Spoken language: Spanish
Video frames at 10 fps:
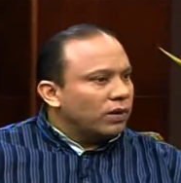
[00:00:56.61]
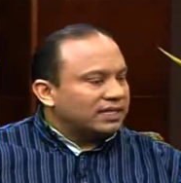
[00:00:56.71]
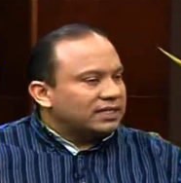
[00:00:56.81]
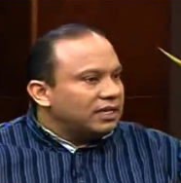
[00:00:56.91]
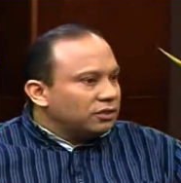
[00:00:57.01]
o
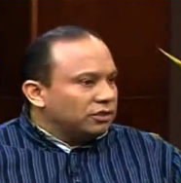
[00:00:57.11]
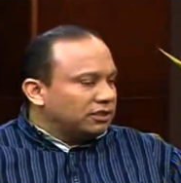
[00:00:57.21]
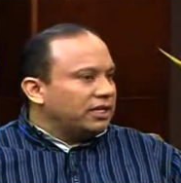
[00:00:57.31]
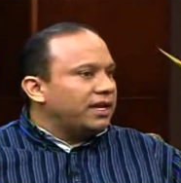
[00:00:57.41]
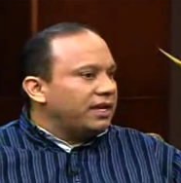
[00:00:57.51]

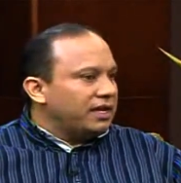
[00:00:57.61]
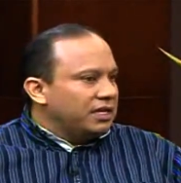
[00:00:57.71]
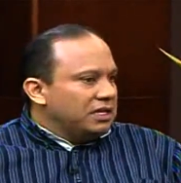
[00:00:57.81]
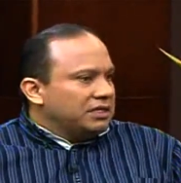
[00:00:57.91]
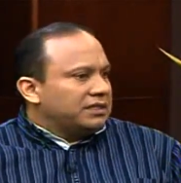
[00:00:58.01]

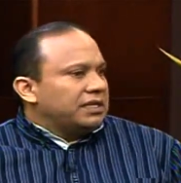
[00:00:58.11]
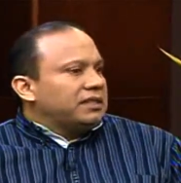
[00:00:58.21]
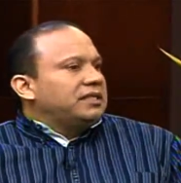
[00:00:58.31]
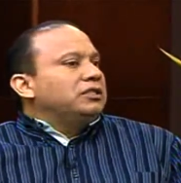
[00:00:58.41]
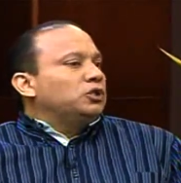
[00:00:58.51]
haciéndose
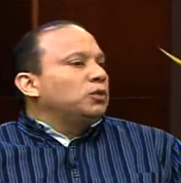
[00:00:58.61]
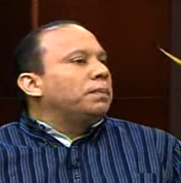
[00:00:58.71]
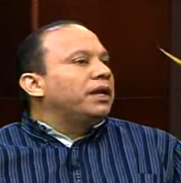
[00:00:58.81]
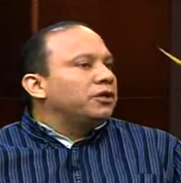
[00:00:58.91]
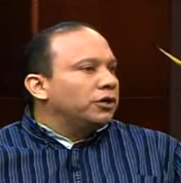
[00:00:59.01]
sentir
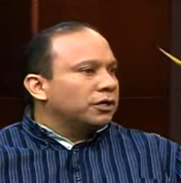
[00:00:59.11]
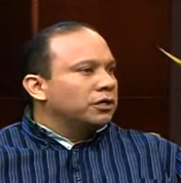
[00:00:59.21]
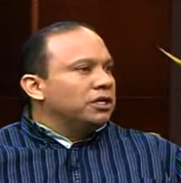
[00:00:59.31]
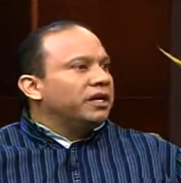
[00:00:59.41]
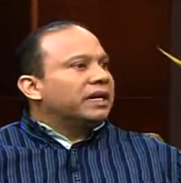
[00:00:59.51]
superior,